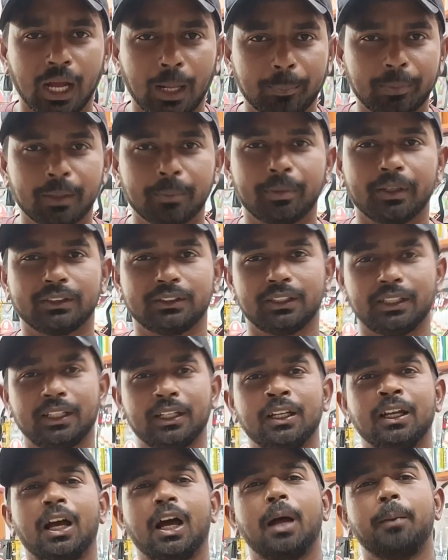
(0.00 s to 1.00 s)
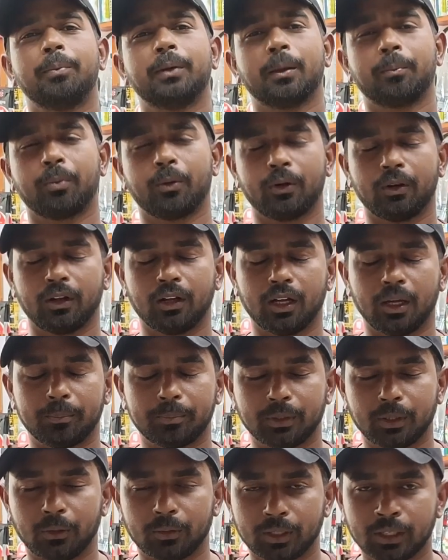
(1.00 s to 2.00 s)
आपके पैसे हैं आपके
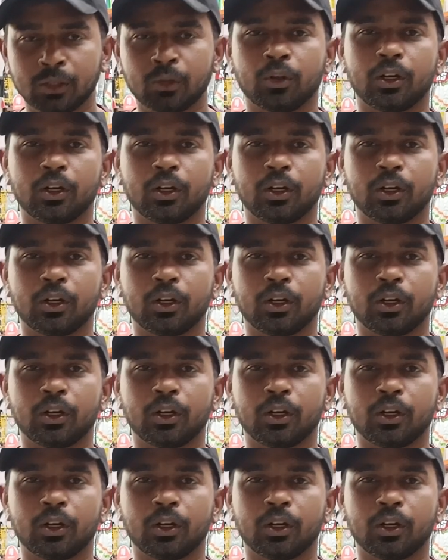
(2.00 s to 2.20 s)
आपके ऑर्डर